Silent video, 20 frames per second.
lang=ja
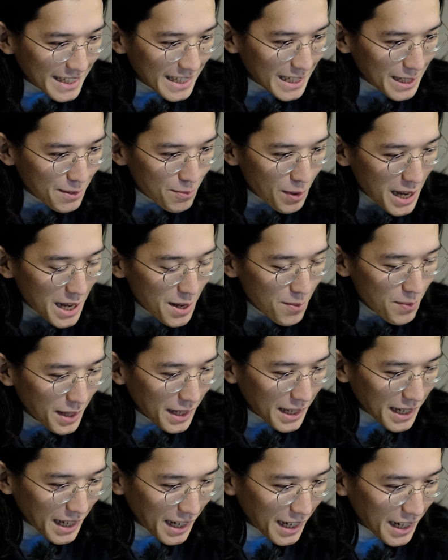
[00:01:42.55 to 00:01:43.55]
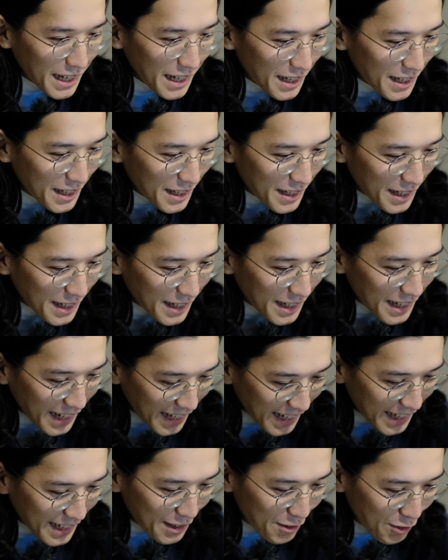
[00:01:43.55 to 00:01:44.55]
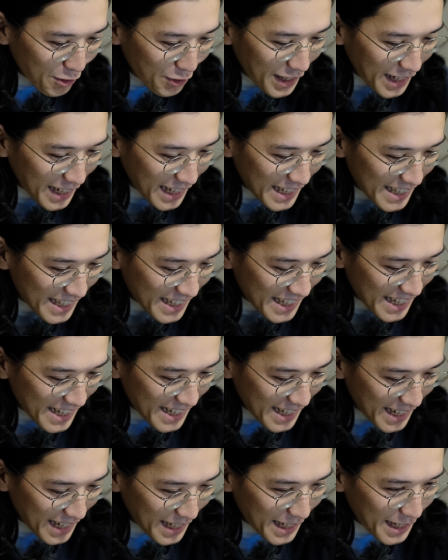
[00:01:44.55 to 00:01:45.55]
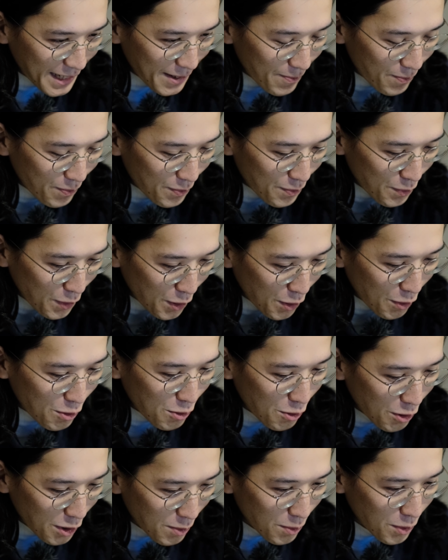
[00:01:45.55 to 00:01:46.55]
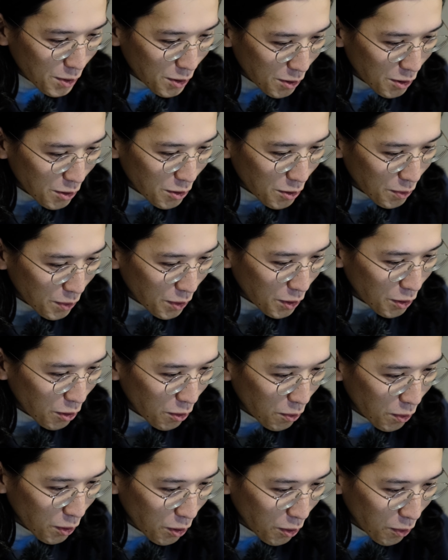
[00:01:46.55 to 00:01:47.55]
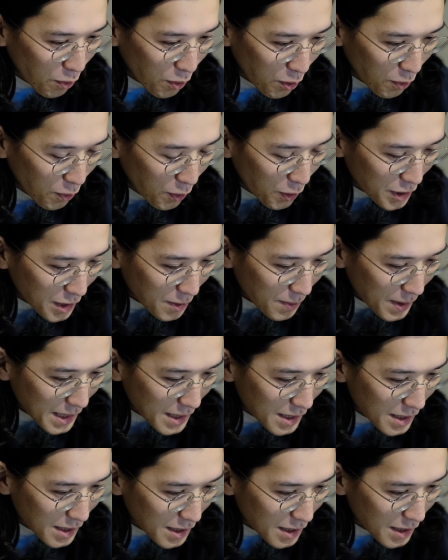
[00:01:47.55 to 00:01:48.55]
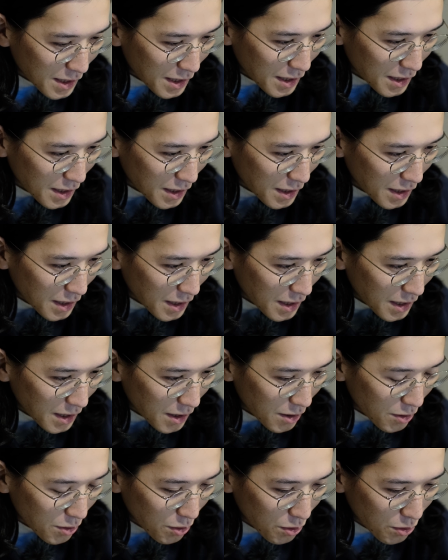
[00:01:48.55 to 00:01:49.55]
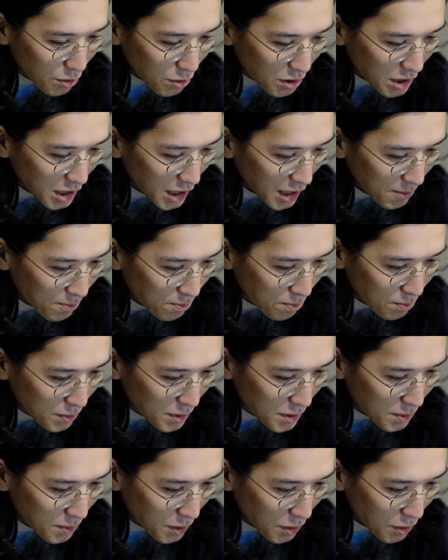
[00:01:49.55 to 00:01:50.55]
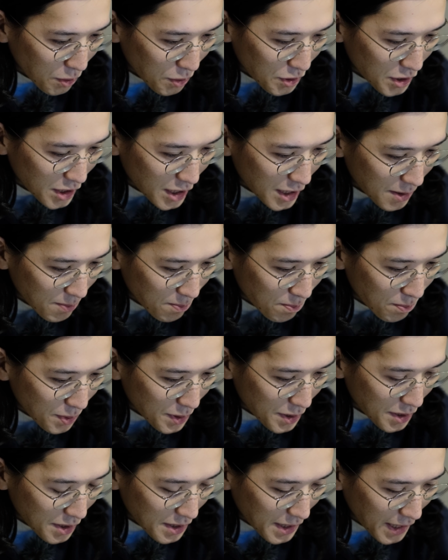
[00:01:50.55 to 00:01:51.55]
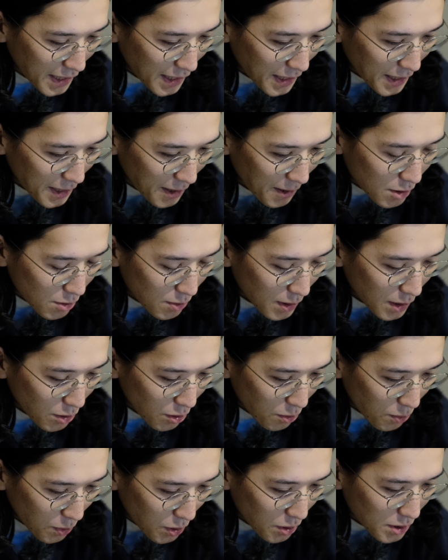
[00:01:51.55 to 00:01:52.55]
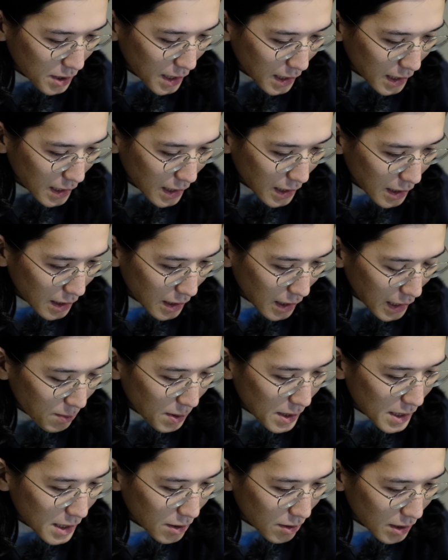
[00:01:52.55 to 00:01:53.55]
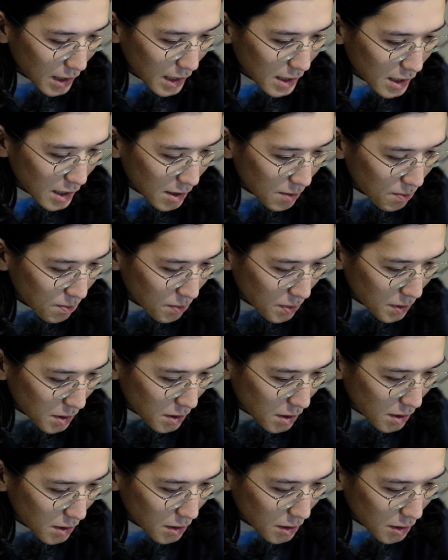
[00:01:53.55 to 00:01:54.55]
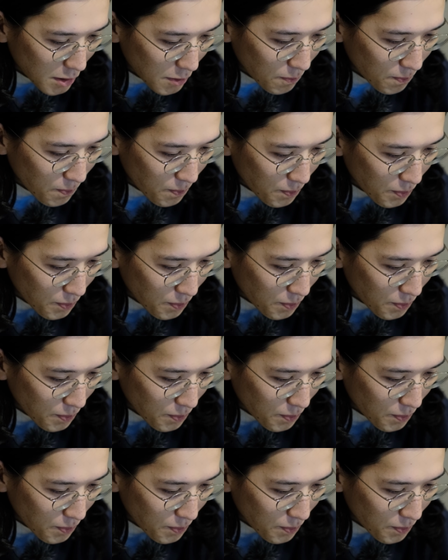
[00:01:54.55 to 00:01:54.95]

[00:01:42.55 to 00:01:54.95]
2枚目が、はい、こんな感じでして、もうこれも、ほぼほぼ覚えてます。このキャップもシップスで、スウェットもさっきありましたよね、シップス。